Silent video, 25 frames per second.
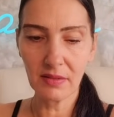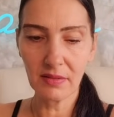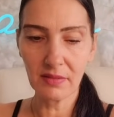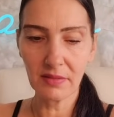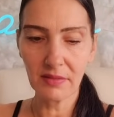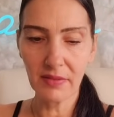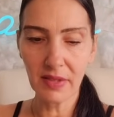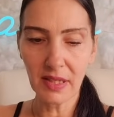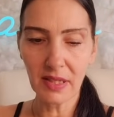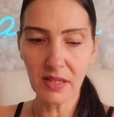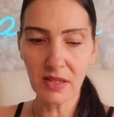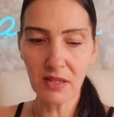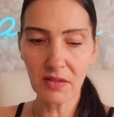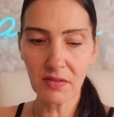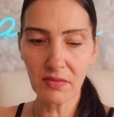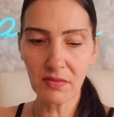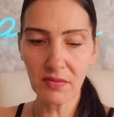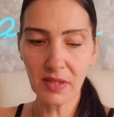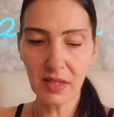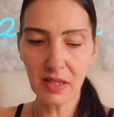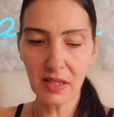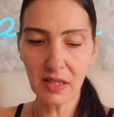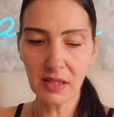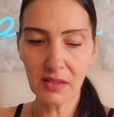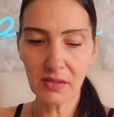Welchen
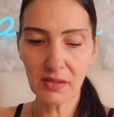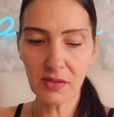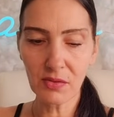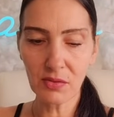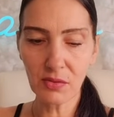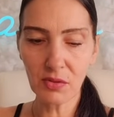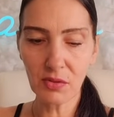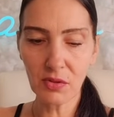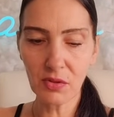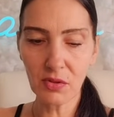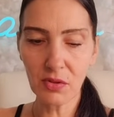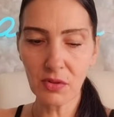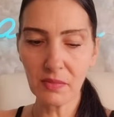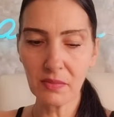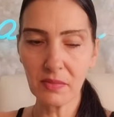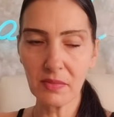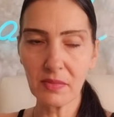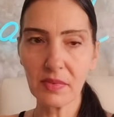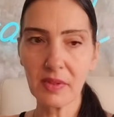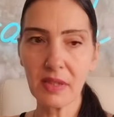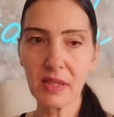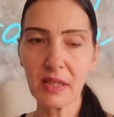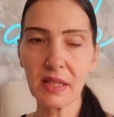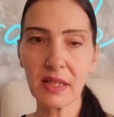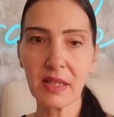Weg hast du genommen?
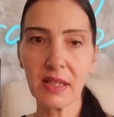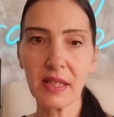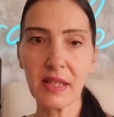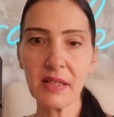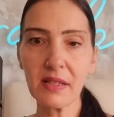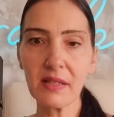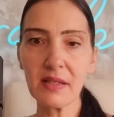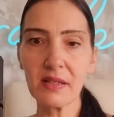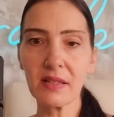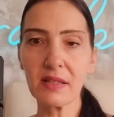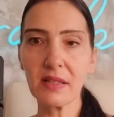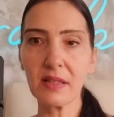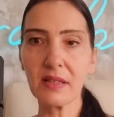Der Geist der